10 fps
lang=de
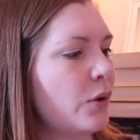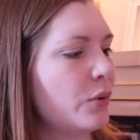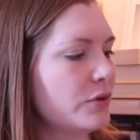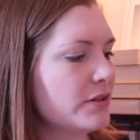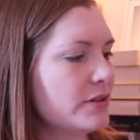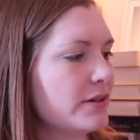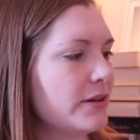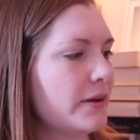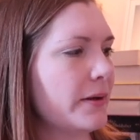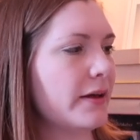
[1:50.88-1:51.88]
Und
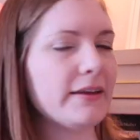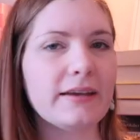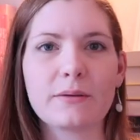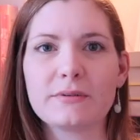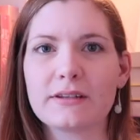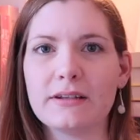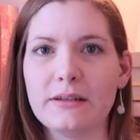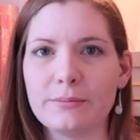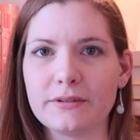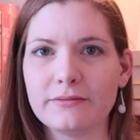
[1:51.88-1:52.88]
ich habe es
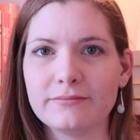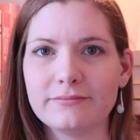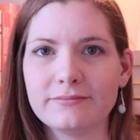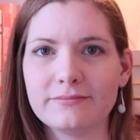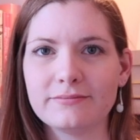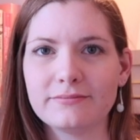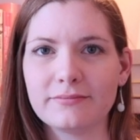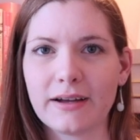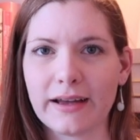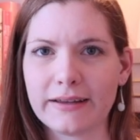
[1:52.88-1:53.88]
geliebt.
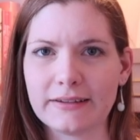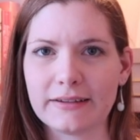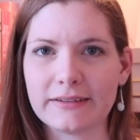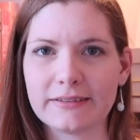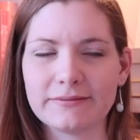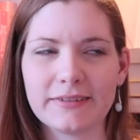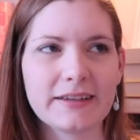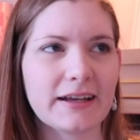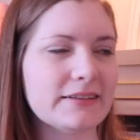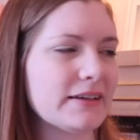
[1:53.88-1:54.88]
Eigentlich.
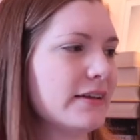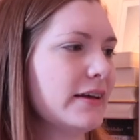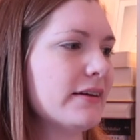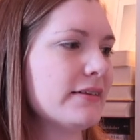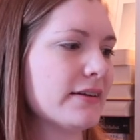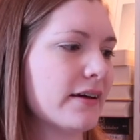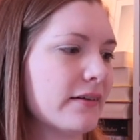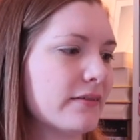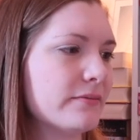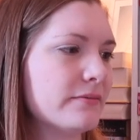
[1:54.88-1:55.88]
Ich kann es gar nicht anders
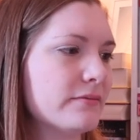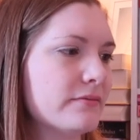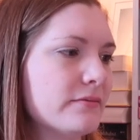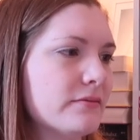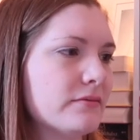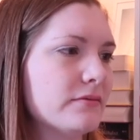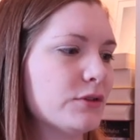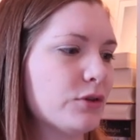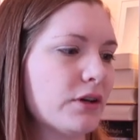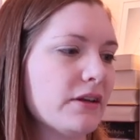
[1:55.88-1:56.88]
sagen
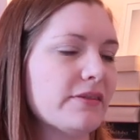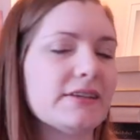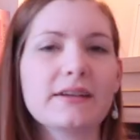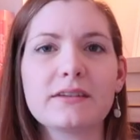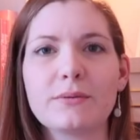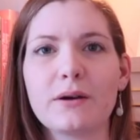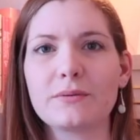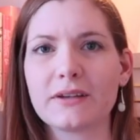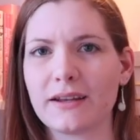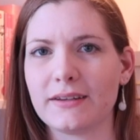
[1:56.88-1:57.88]
so richtig was anderes
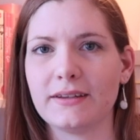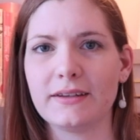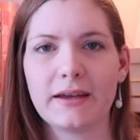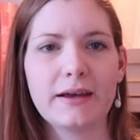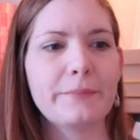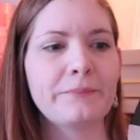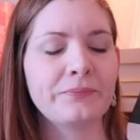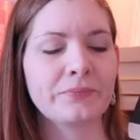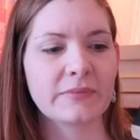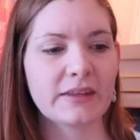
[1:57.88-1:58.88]
behaupten kann ich nicht.
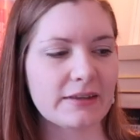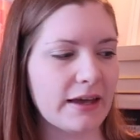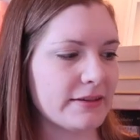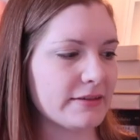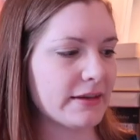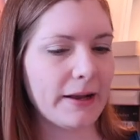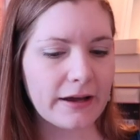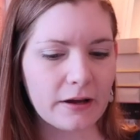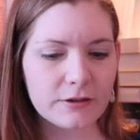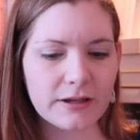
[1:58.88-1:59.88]
Das heißt,
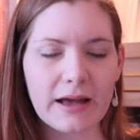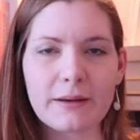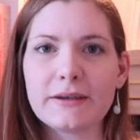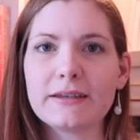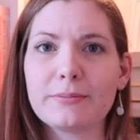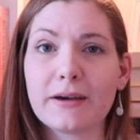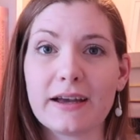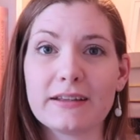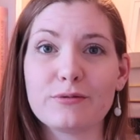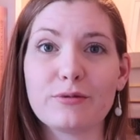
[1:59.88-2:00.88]
Blackout habe ich
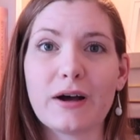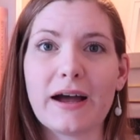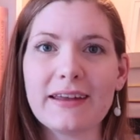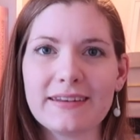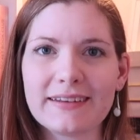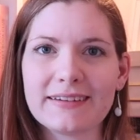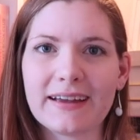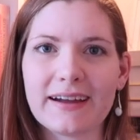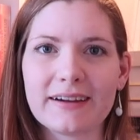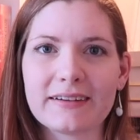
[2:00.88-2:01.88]
bereits vor einigen
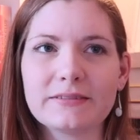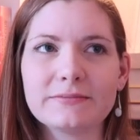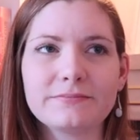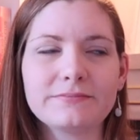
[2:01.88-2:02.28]
Jahren